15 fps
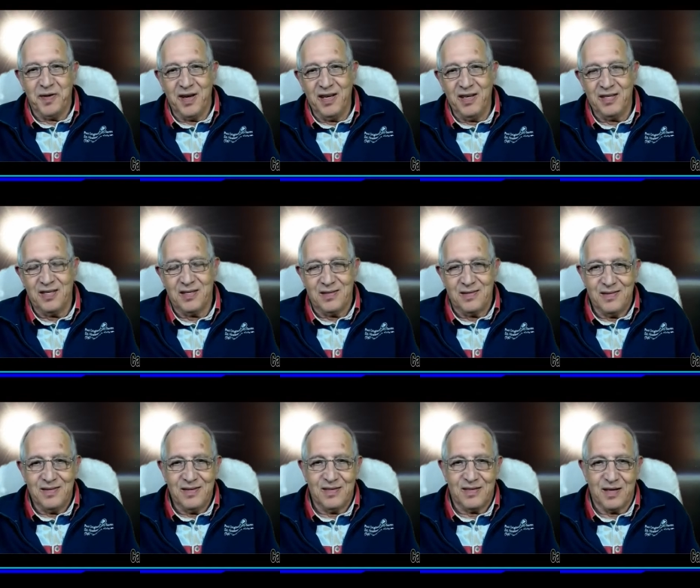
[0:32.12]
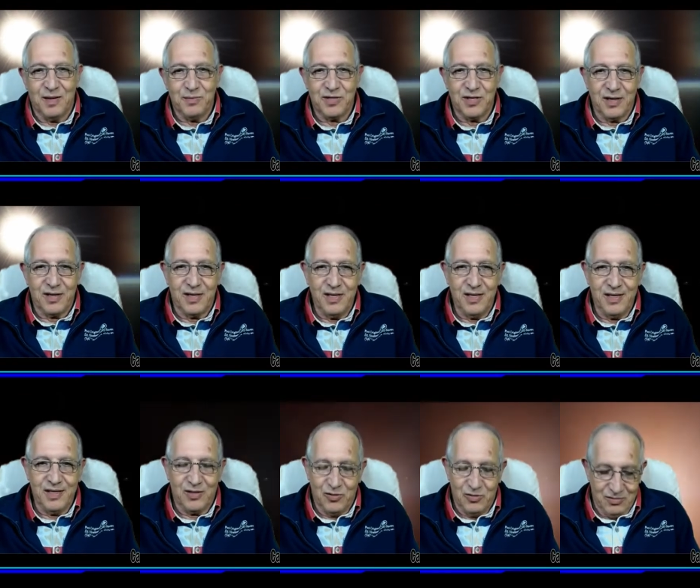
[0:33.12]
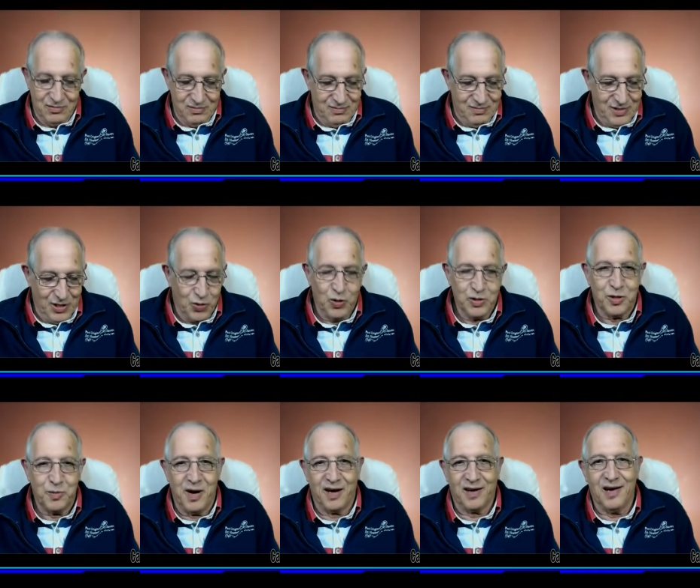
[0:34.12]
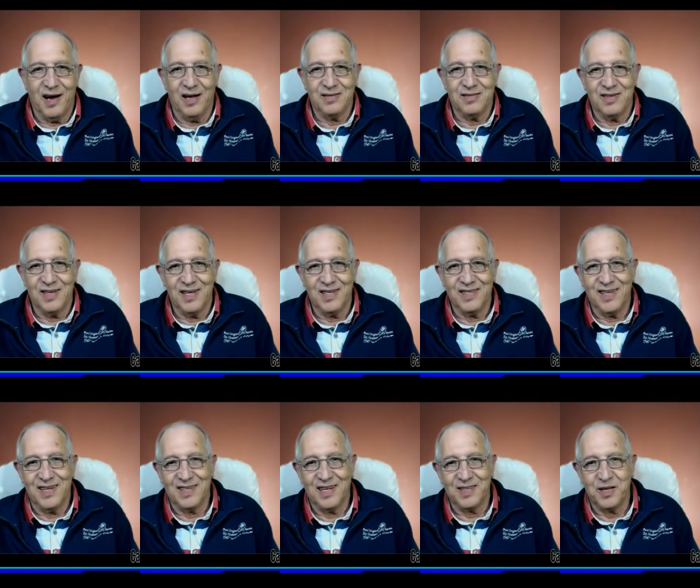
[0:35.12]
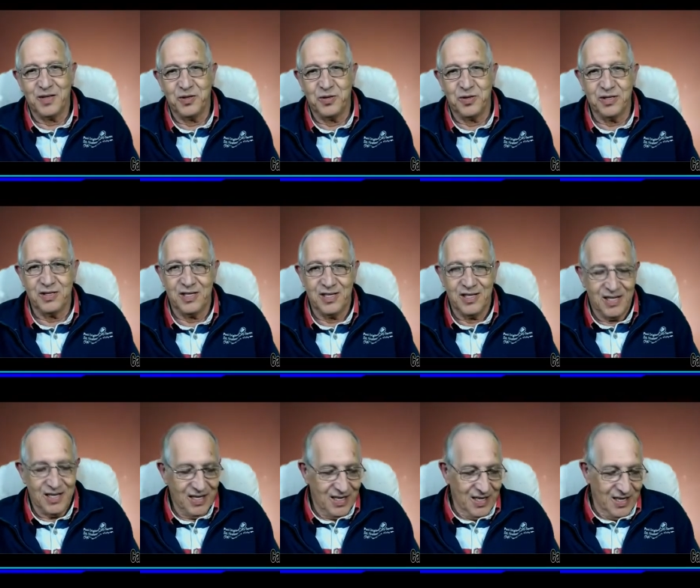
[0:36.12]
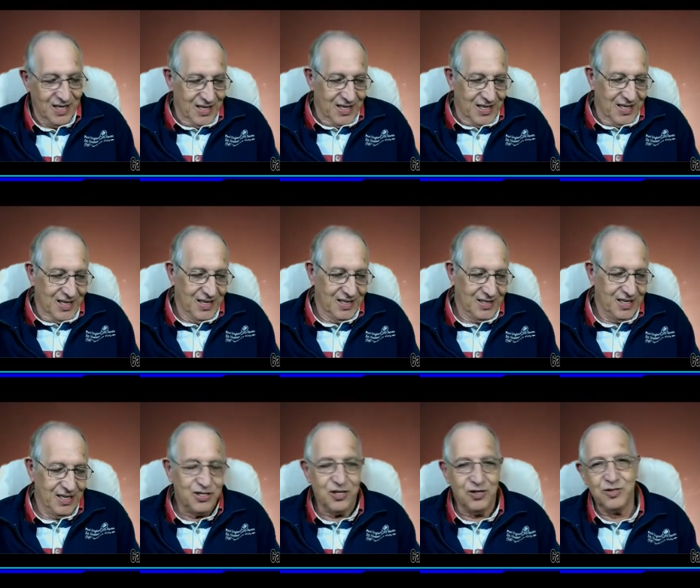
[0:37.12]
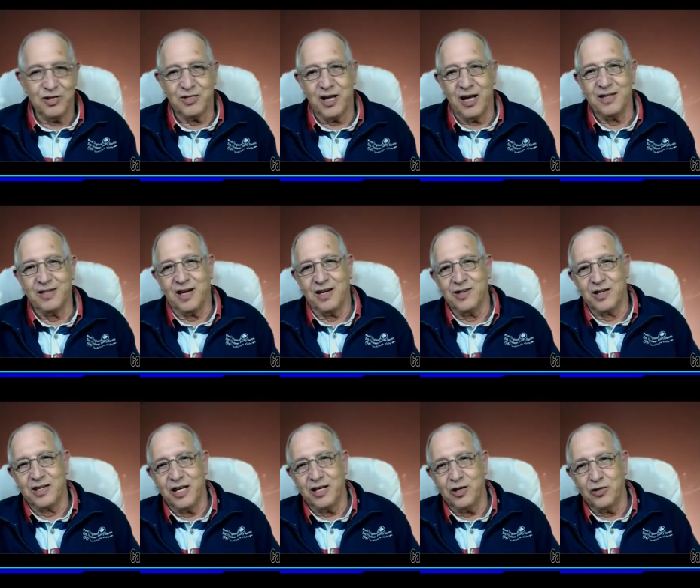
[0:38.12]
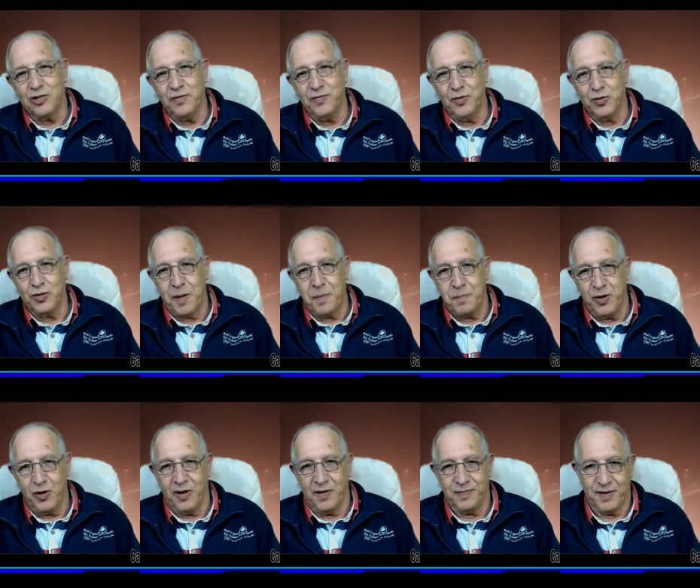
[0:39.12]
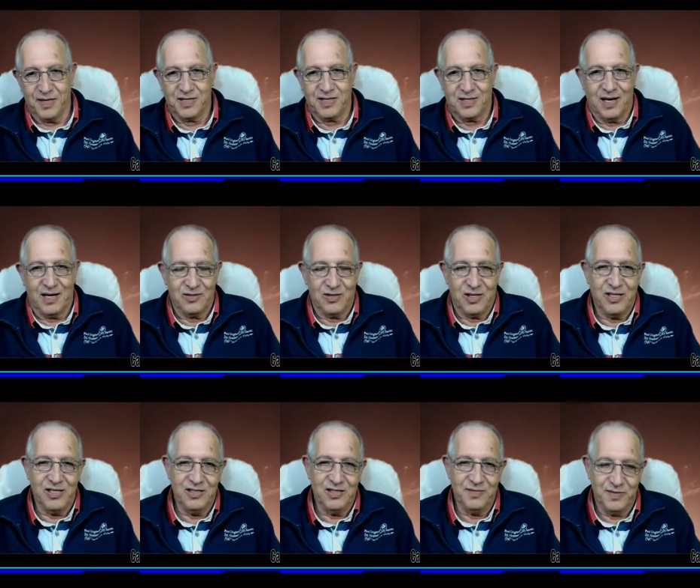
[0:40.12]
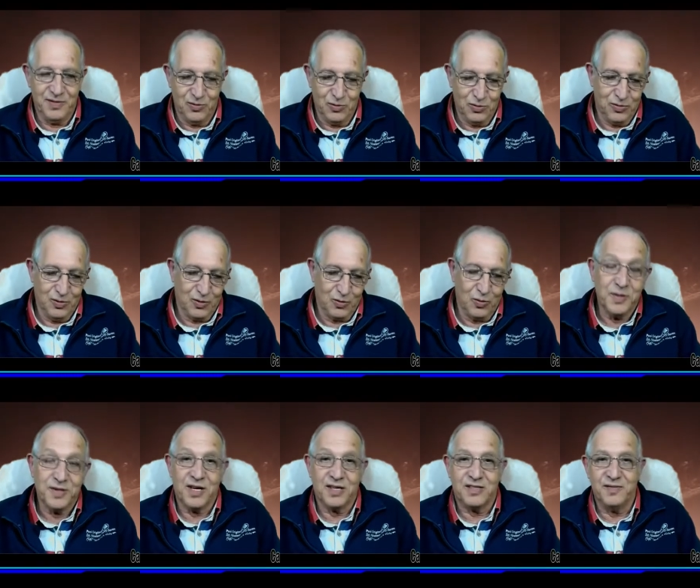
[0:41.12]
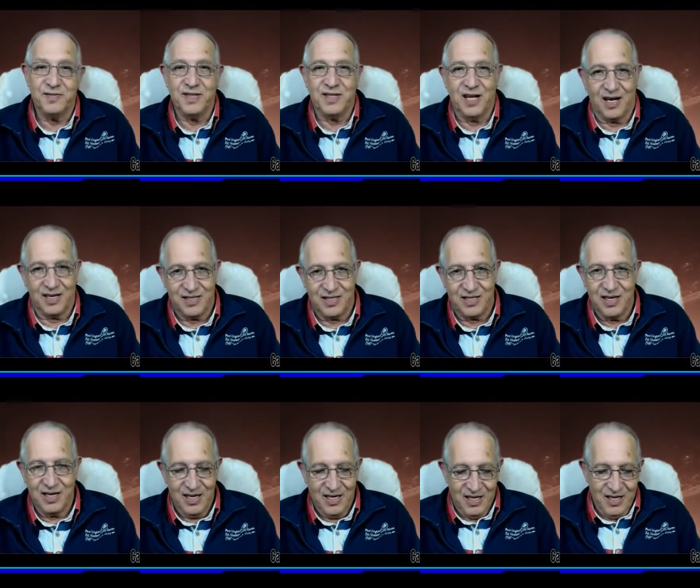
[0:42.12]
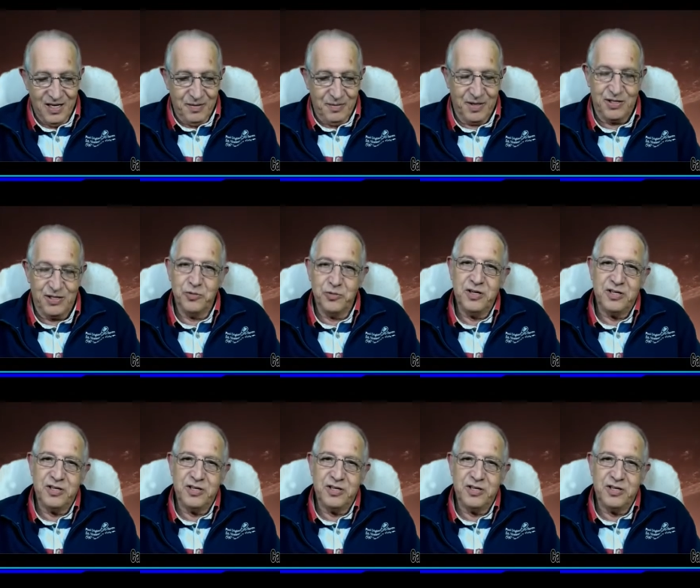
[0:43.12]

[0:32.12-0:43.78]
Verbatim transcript: vez, estamos aqui com um encontro marcado, né, na data de hoje. A intenção de eu estar entrando aqui é que eu tive um tempinho afastado aí devido a algumas atividades, mas eu não